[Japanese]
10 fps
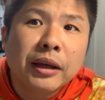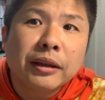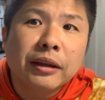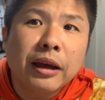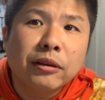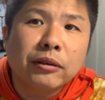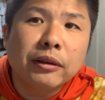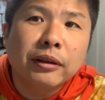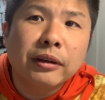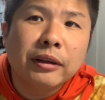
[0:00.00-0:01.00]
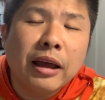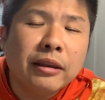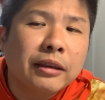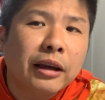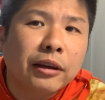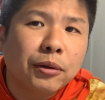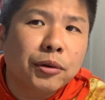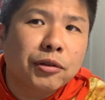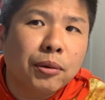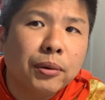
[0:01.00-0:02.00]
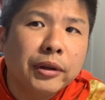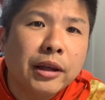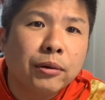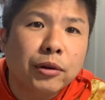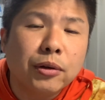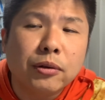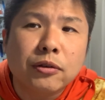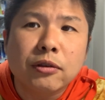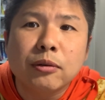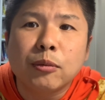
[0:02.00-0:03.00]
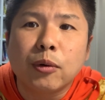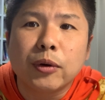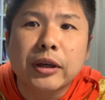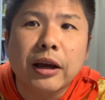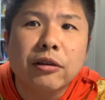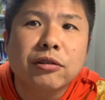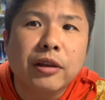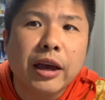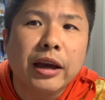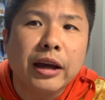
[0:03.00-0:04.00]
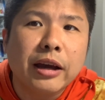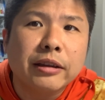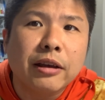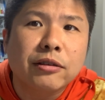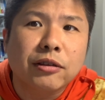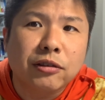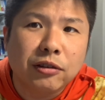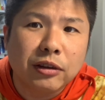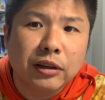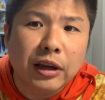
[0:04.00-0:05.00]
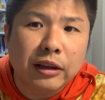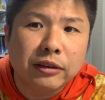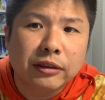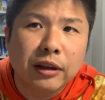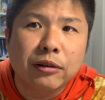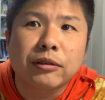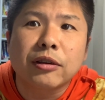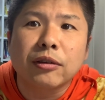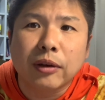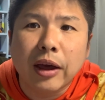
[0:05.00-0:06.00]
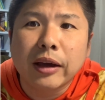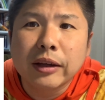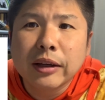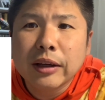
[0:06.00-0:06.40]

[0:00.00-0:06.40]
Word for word: で、なんだけど、そこでの流通網を活かして回転寿司やってるんですよね。